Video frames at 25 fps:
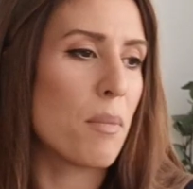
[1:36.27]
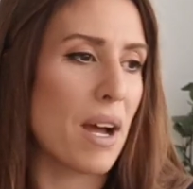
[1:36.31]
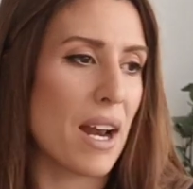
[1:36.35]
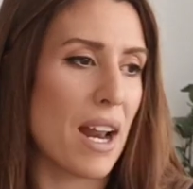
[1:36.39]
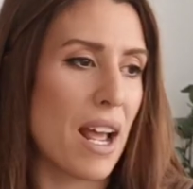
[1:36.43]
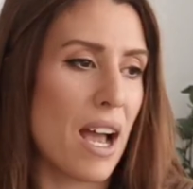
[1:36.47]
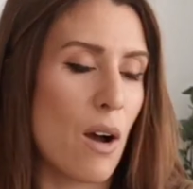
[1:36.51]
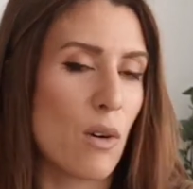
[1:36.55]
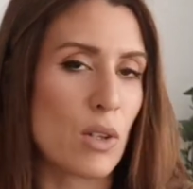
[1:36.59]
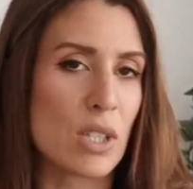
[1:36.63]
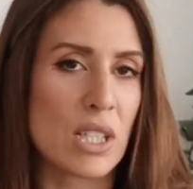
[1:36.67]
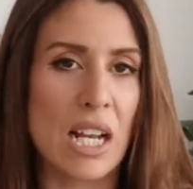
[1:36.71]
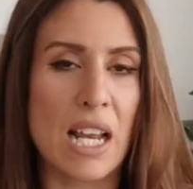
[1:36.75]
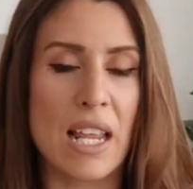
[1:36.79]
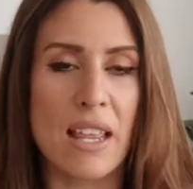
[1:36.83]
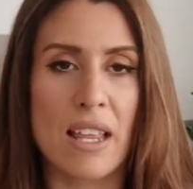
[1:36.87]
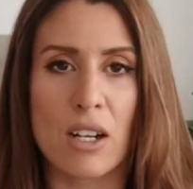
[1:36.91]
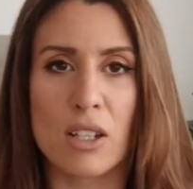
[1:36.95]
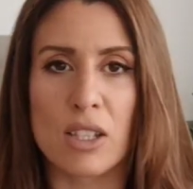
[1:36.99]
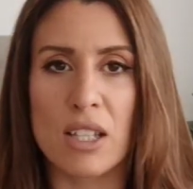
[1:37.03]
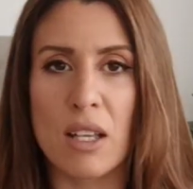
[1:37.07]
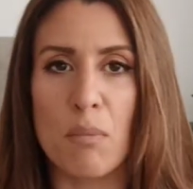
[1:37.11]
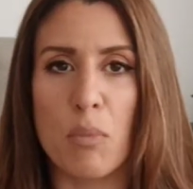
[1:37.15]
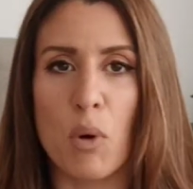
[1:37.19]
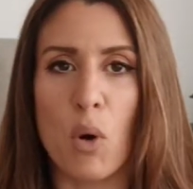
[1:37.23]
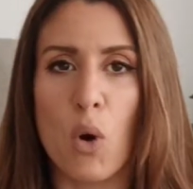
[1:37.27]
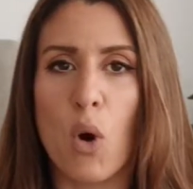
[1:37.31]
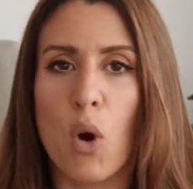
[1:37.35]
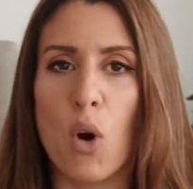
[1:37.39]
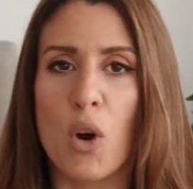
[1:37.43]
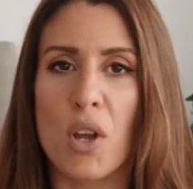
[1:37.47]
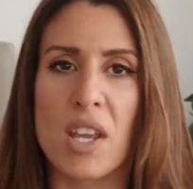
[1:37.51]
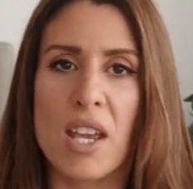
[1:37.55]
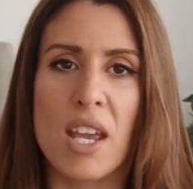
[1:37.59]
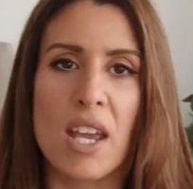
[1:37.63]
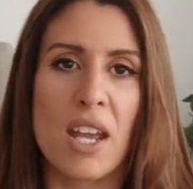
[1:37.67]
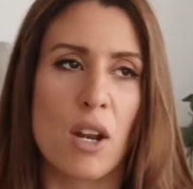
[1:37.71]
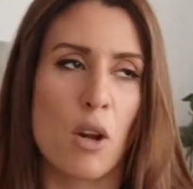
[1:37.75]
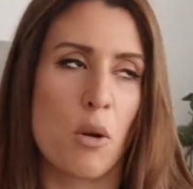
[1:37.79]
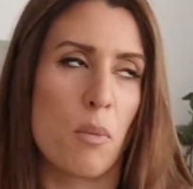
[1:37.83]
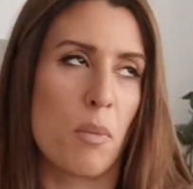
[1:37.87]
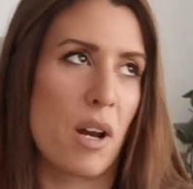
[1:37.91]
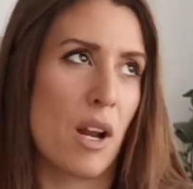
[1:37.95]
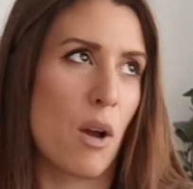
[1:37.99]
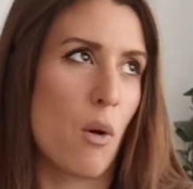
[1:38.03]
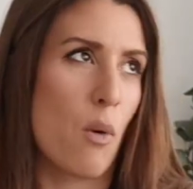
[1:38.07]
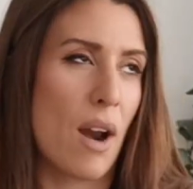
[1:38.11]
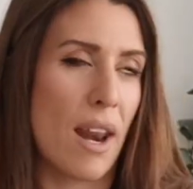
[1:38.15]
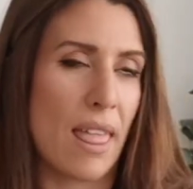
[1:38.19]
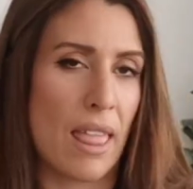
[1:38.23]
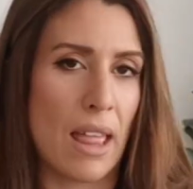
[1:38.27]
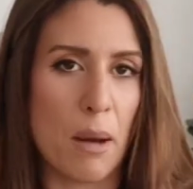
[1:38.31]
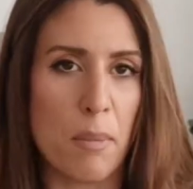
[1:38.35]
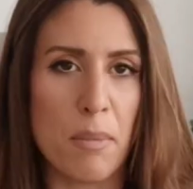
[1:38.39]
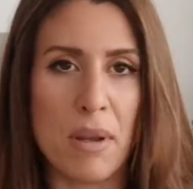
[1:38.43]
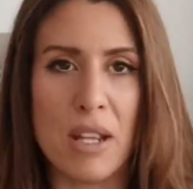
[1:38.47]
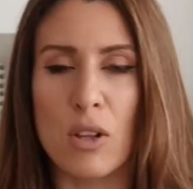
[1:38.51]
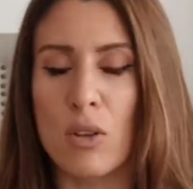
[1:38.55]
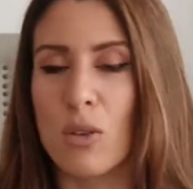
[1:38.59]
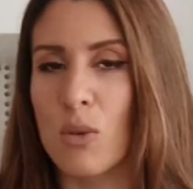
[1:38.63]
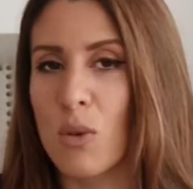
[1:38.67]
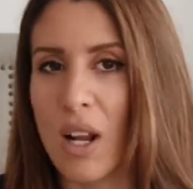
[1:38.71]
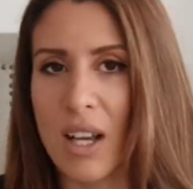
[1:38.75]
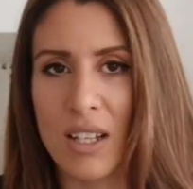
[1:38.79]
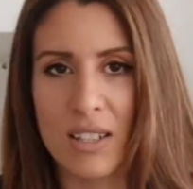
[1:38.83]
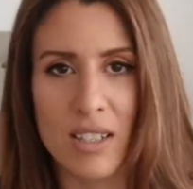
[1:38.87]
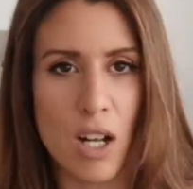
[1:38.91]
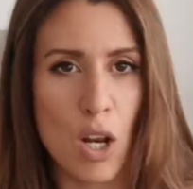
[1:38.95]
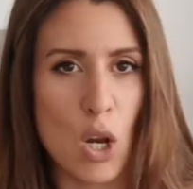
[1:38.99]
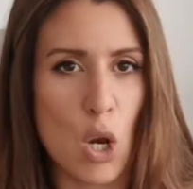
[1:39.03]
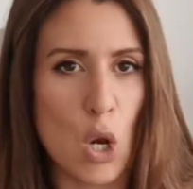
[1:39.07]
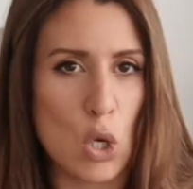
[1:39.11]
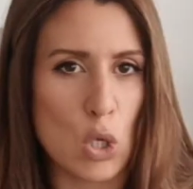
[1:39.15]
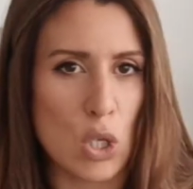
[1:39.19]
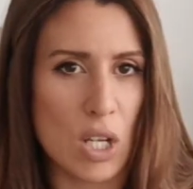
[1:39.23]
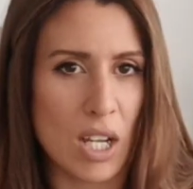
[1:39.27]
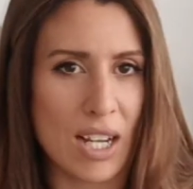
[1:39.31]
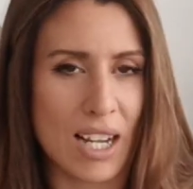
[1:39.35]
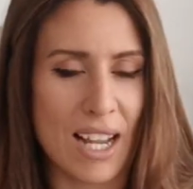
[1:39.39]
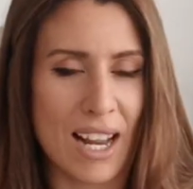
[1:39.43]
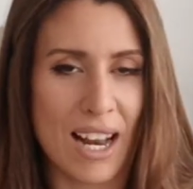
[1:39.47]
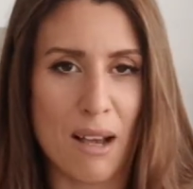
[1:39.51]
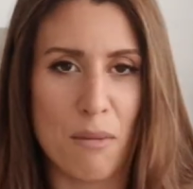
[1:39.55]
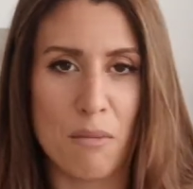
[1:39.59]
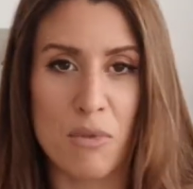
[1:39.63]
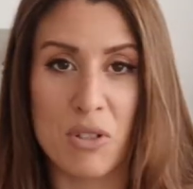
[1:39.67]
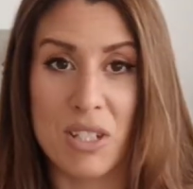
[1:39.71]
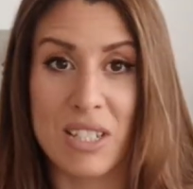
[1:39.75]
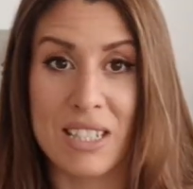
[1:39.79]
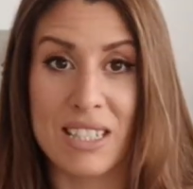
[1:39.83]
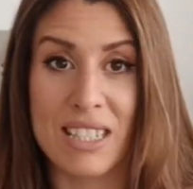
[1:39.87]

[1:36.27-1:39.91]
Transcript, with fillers: para utilizar tipo joyero, para guardar pinturas, lo que queramos,